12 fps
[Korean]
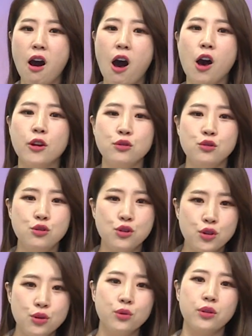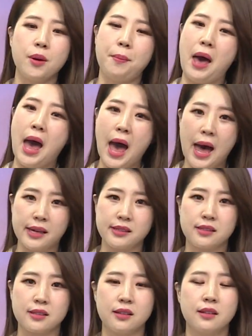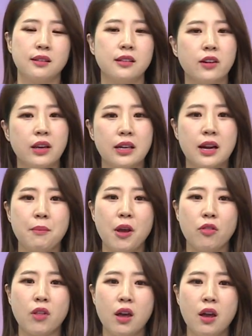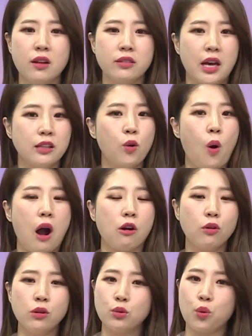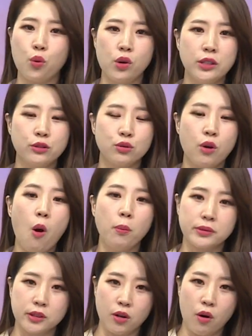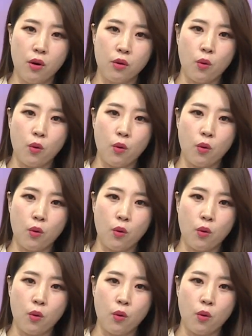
undo the past. 이렇게 얘기를 하면 나는 과거를 돌릴 수가 없어.